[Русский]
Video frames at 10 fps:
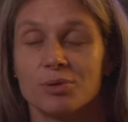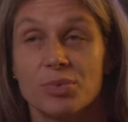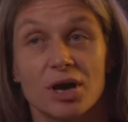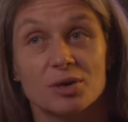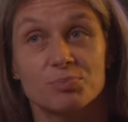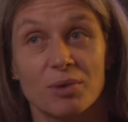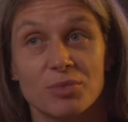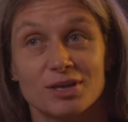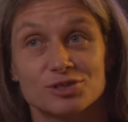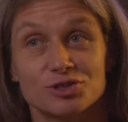бегать
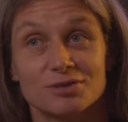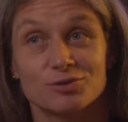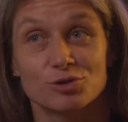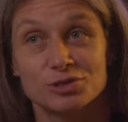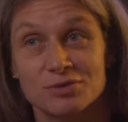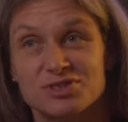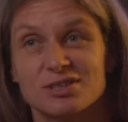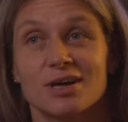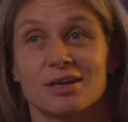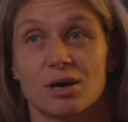поменьше, то есть не
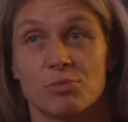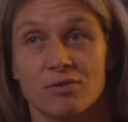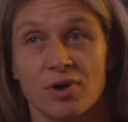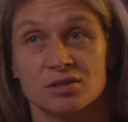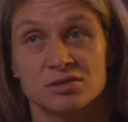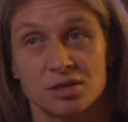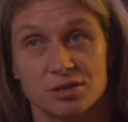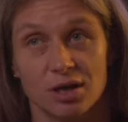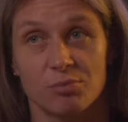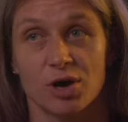всегда там рвать,
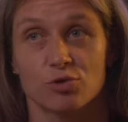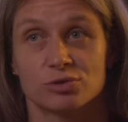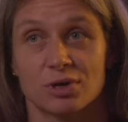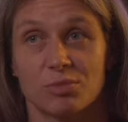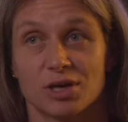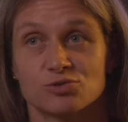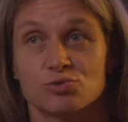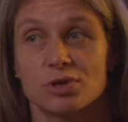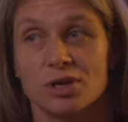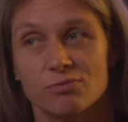где-то наоборот
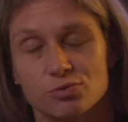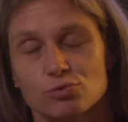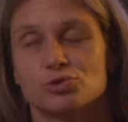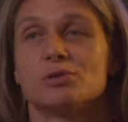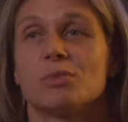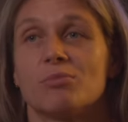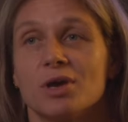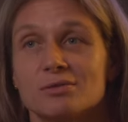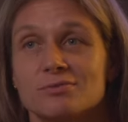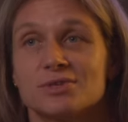тормознуть и в нужный
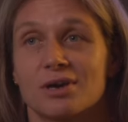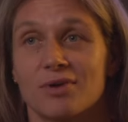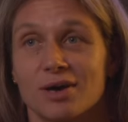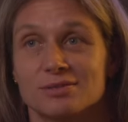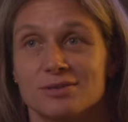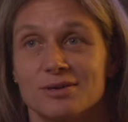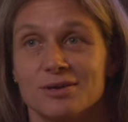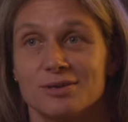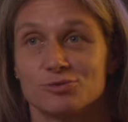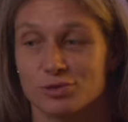момент взорваться.
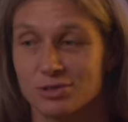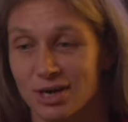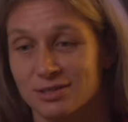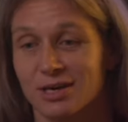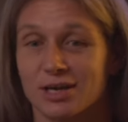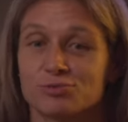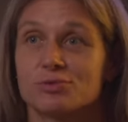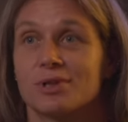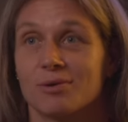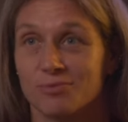То есть не
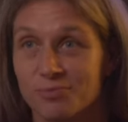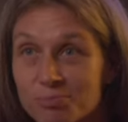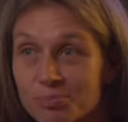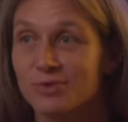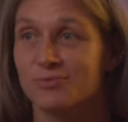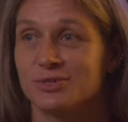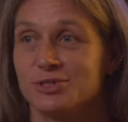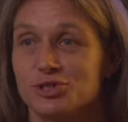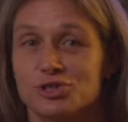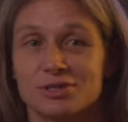растрачивать там
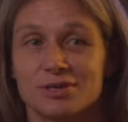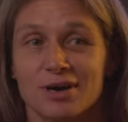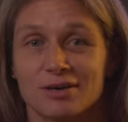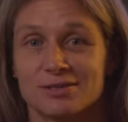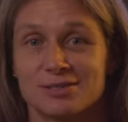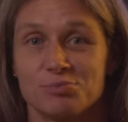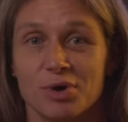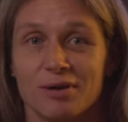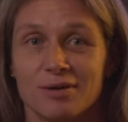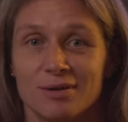физически как-то
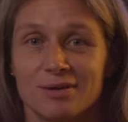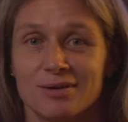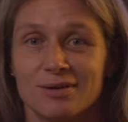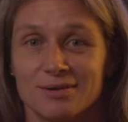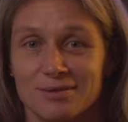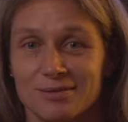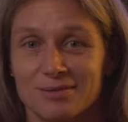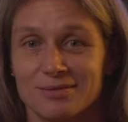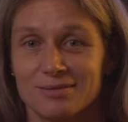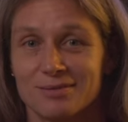себя.
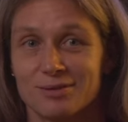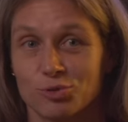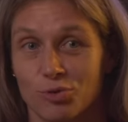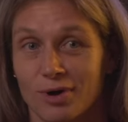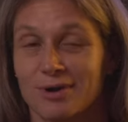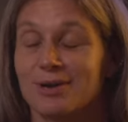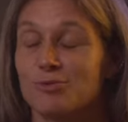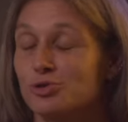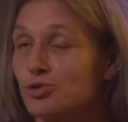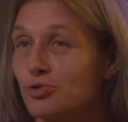Ну а
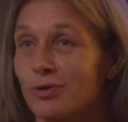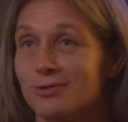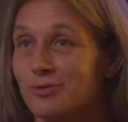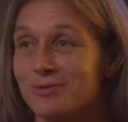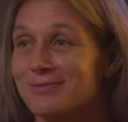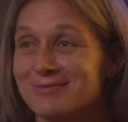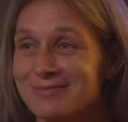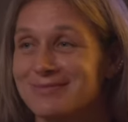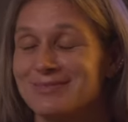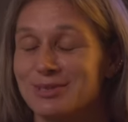голевое чутье, оно
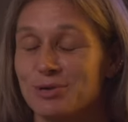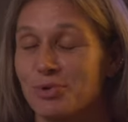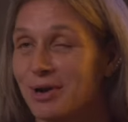не